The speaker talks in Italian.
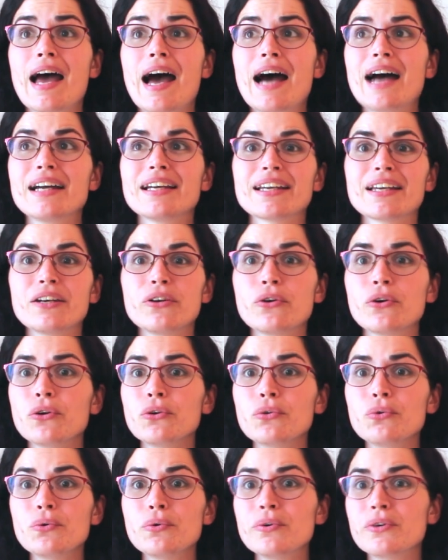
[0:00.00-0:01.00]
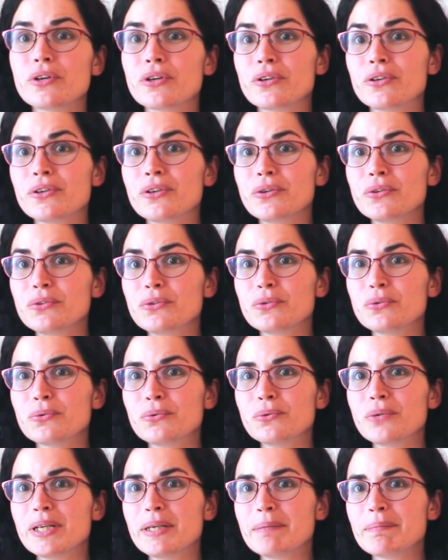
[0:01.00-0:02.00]
anche non uno, non
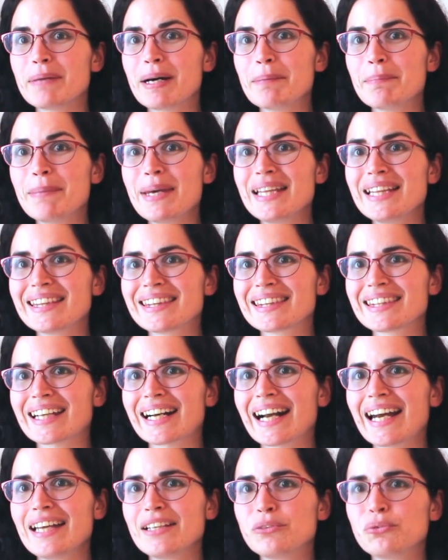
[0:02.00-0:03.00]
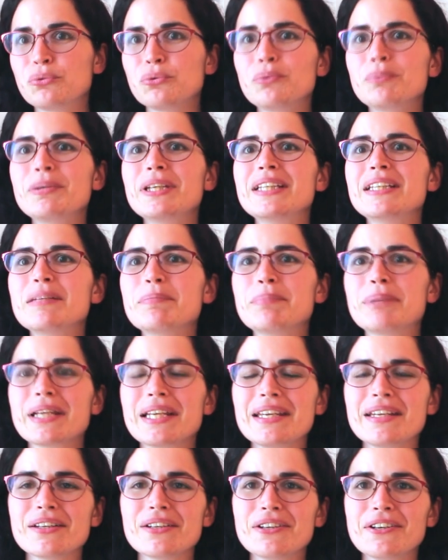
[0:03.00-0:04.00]
due, ma ben tre tubi di
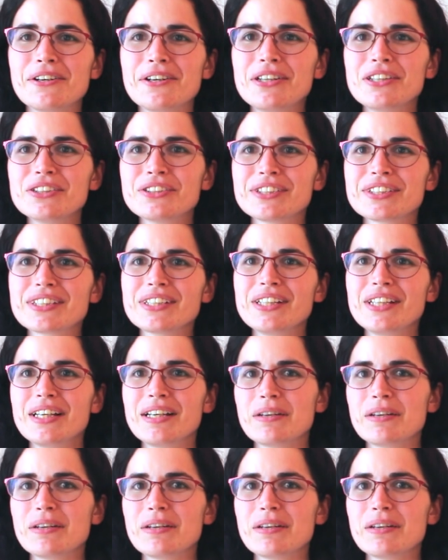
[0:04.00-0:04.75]
Pringles,